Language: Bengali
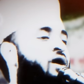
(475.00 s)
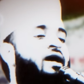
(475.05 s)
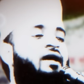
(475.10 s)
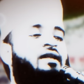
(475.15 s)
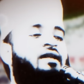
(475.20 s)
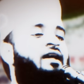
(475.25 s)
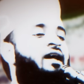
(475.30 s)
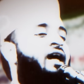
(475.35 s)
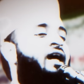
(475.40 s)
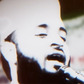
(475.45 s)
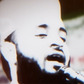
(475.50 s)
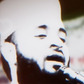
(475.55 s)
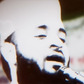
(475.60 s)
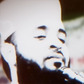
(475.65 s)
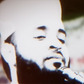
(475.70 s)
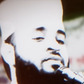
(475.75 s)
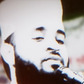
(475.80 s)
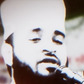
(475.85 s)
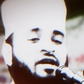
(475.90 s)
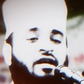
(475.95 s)
শোয়াই দিলাম
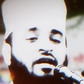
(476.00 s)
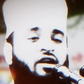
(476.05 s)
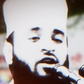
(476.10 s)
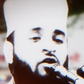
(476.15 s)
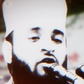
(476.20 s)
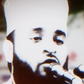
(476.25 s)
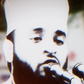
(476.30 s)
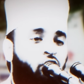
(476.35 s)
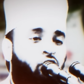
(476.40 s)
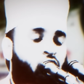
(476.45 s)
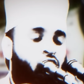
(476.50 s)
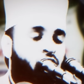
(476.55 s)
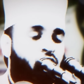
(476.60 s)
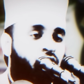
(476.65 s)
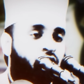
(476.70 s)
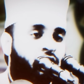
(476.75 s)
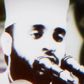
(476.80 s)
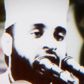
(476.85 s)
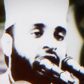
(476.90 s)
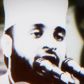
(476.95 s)
সাধারণ কোনো
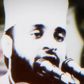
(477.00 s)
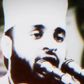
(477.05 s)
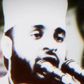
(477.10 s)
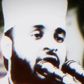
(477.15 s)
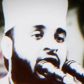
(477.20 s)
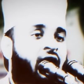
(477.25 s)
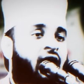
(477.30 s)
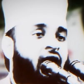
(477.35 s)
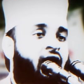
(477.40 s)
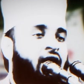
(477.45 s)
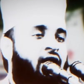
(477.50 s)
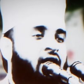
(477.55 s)
মহিলা না